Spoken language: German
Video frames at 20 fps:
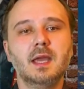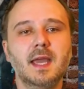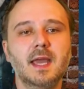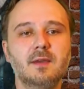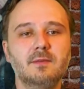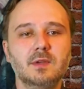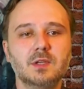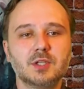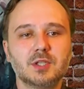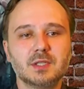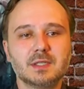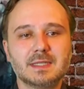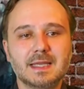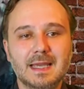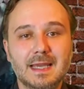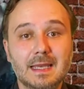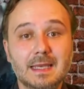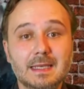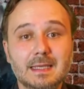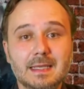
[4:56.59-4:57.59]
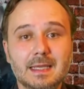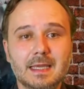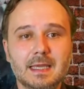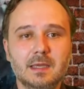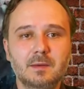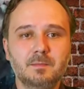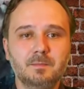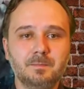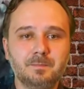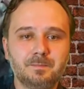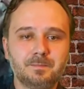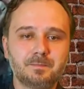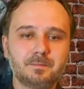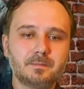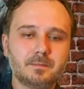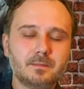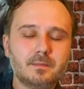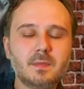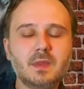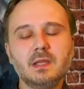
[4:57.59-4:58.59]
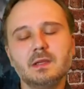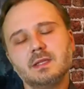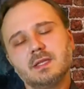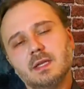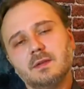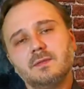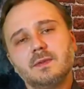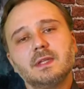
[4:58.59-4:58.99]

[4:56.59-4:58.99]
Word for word: Avengers Endgame sein